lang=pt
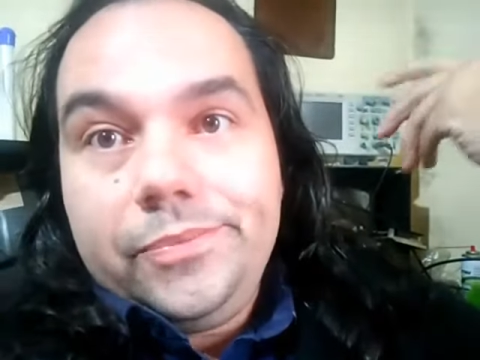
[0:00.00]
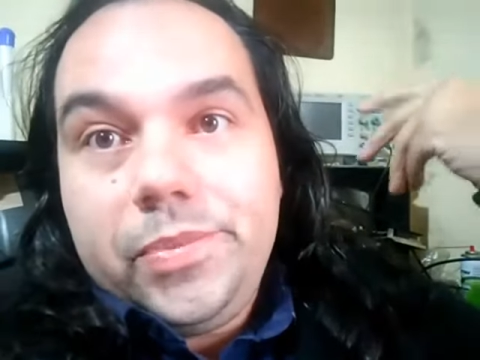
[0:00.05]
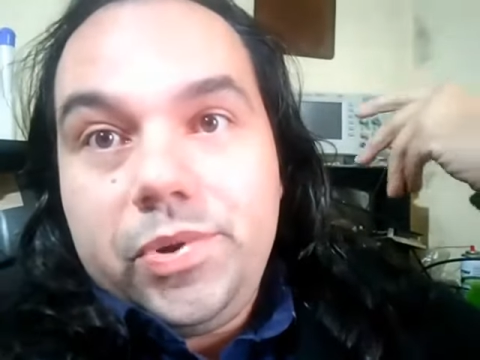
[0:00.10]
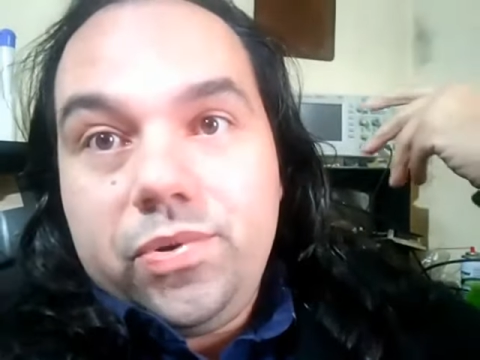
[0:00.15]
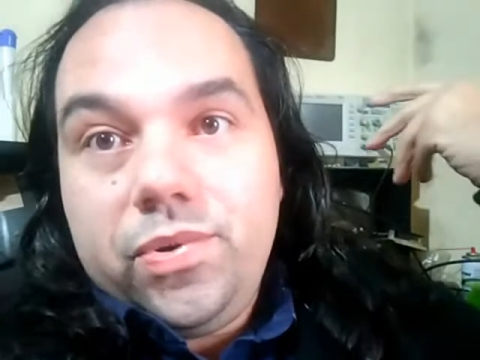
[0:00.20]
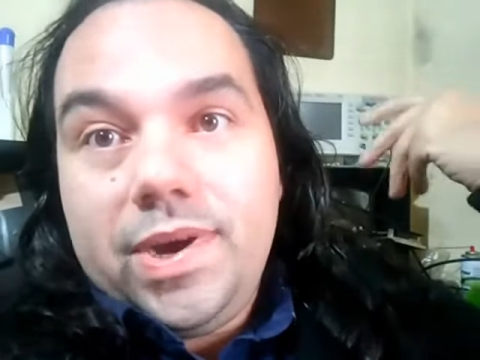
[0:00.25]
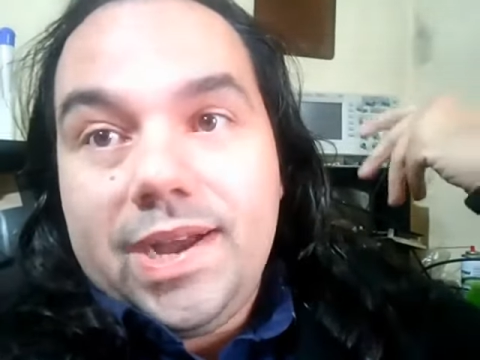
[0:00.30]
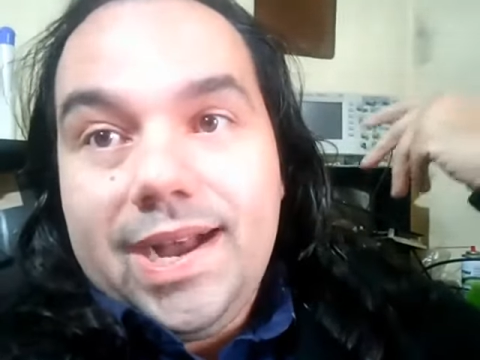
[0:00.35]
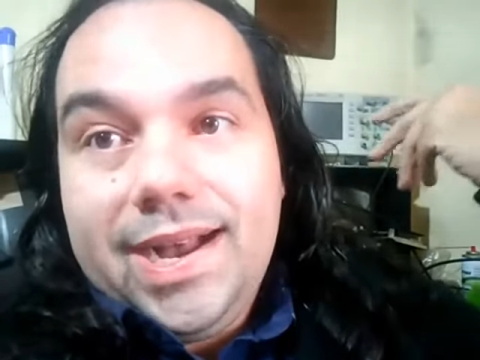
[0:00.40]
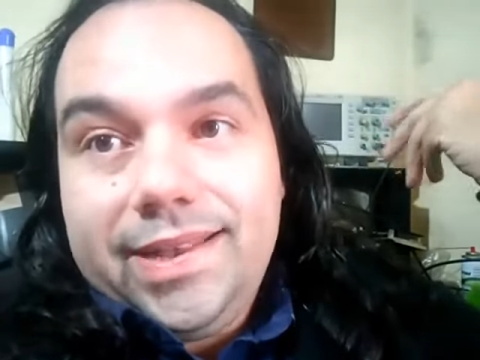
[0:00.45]

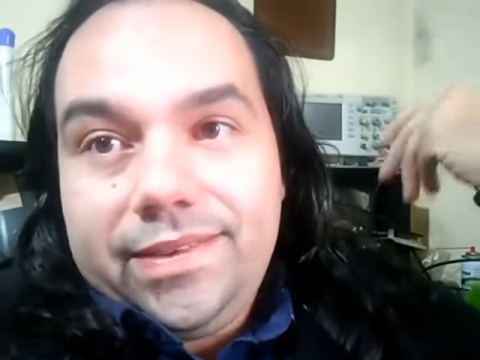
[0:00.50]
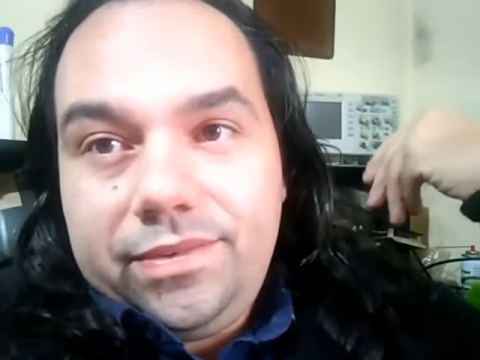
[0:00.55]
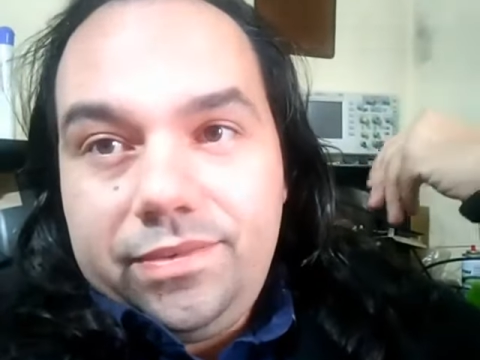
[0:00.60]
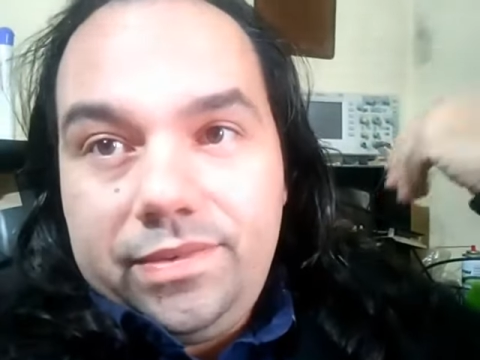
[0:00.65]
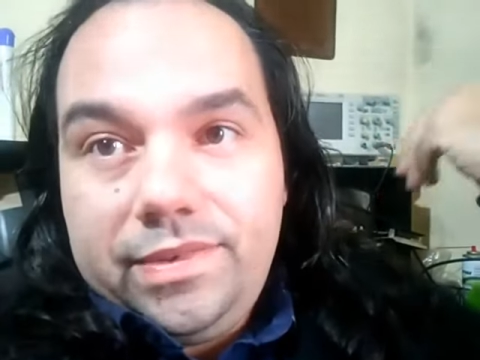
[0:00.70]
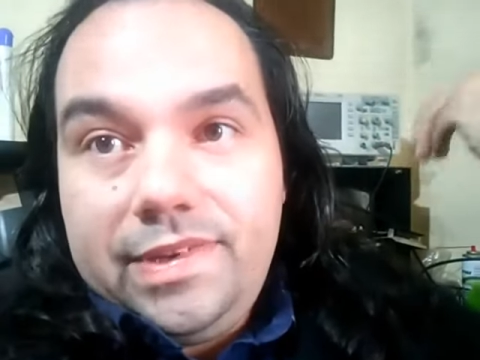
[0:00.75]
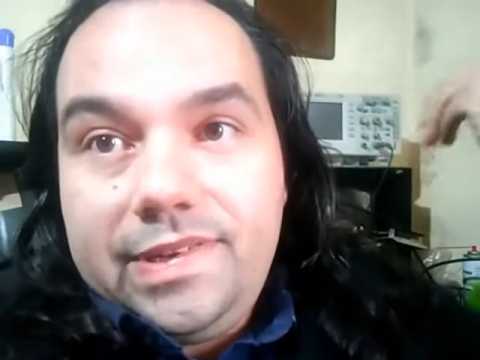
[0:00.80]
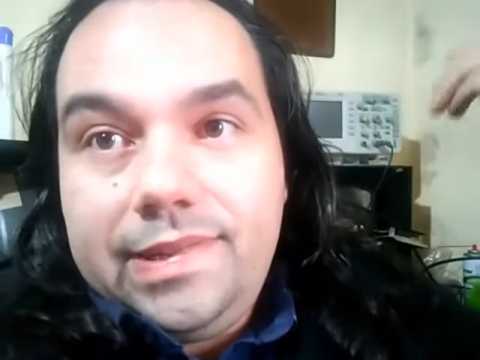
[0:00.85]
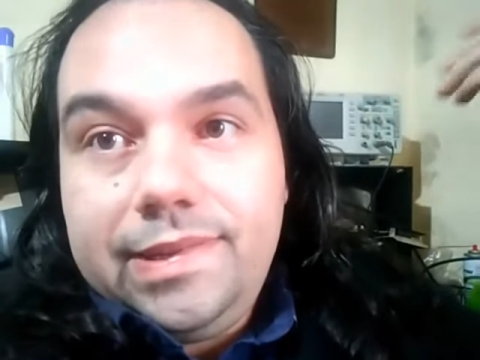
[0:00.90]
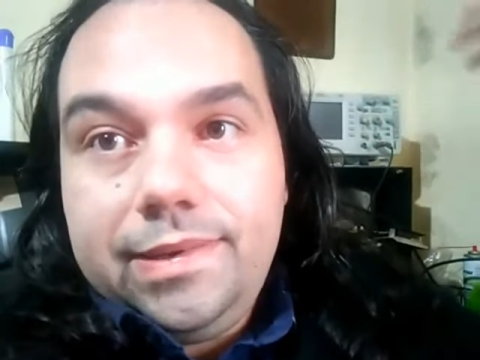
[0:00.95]
meu caso
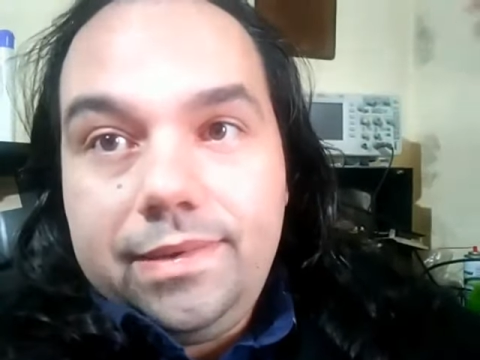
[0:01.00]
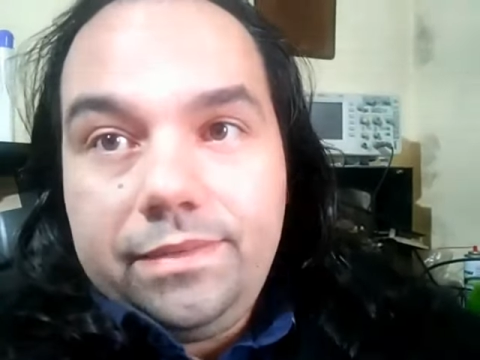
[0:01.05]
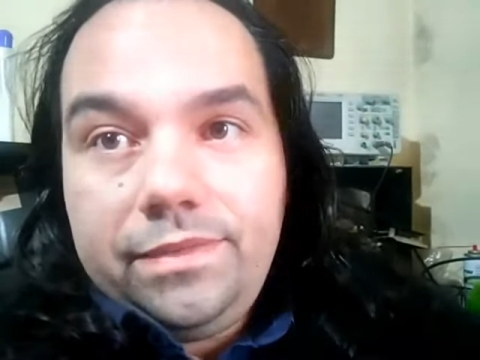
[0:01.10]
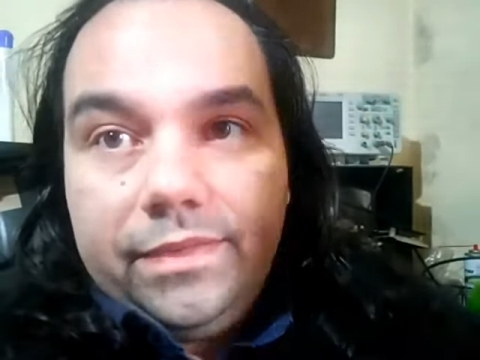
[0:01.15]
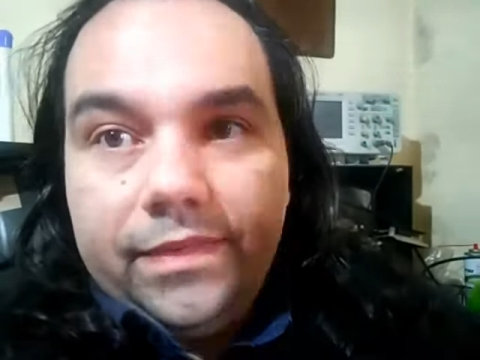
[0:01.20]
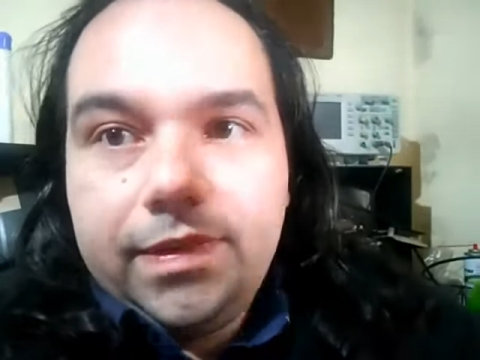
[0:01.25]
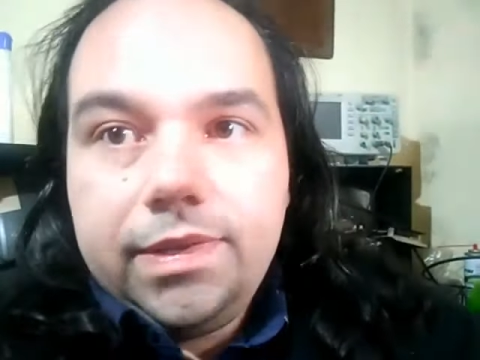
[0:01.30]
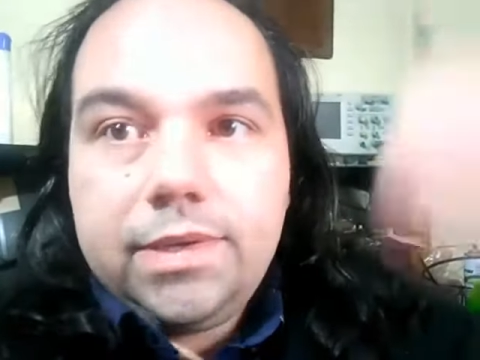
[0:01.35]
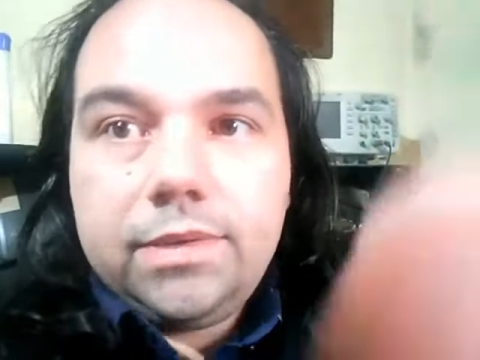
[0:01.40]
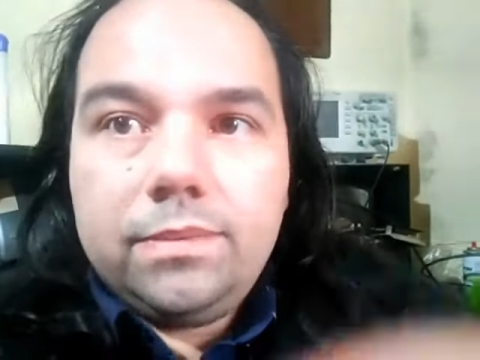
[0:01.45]
de
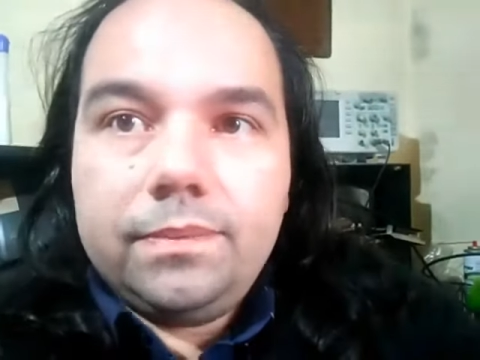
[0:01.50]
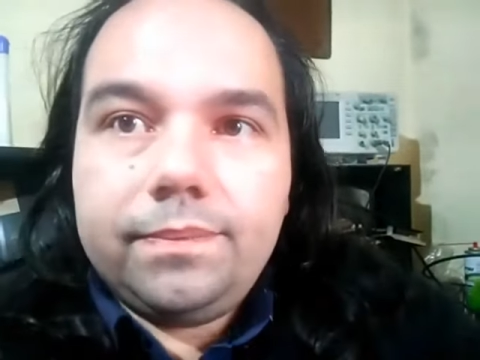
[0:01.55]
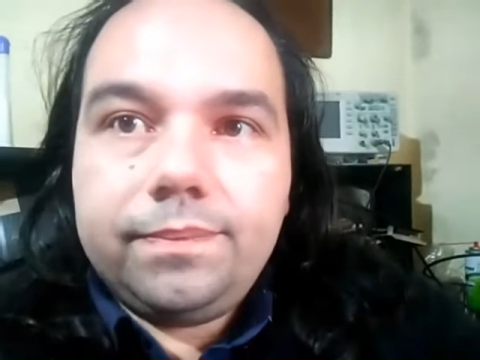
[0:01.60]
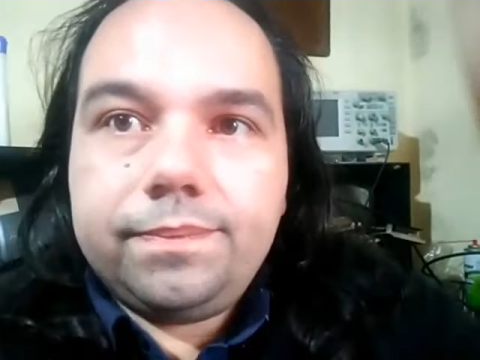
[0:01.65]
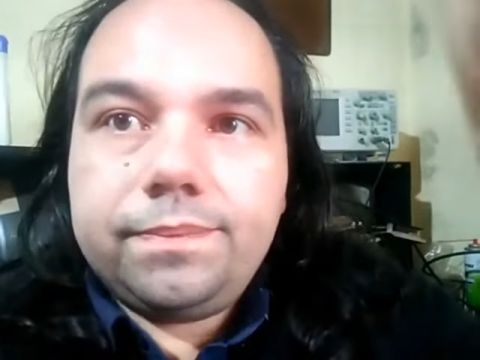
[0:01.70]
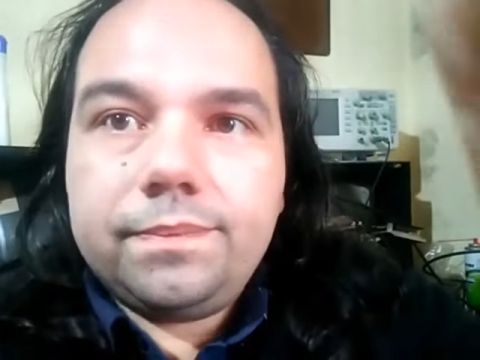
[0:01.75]
televisão,